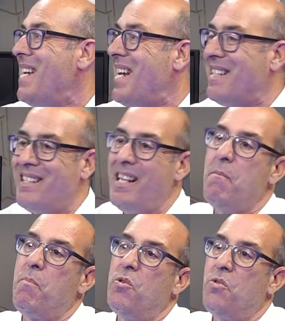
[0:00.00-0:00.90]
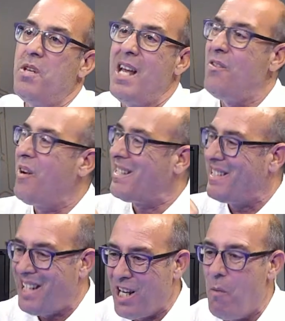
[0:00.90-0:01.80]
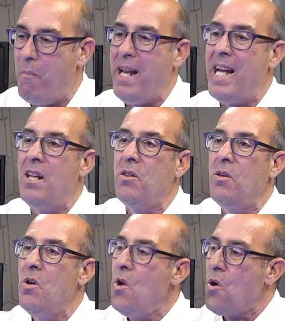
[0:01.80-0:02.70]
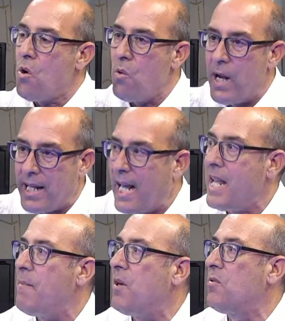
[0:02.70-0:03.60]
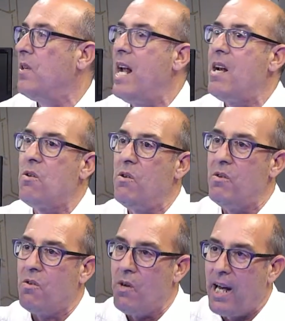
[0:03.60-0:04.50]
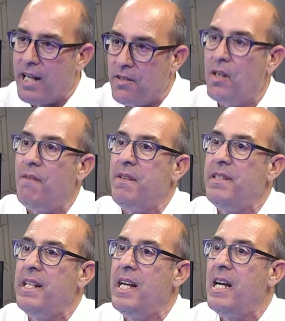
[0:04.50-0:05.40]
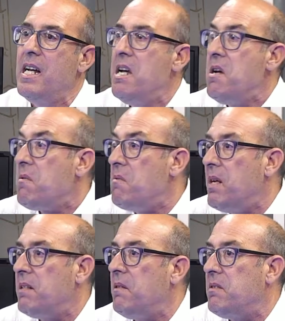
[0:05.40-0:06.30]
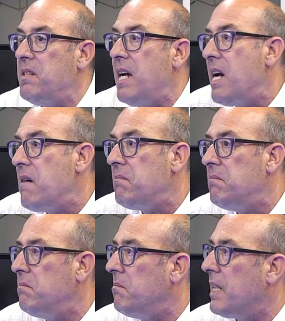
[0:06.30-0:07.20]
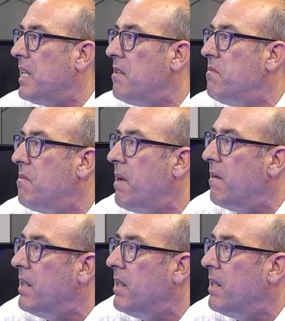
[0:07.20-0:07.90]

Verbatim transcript: que se sigue emponzoñando, que se sigue complicando, con un ataque ya personal, con, con agresiones físicas, con una situación ya bastante infumable.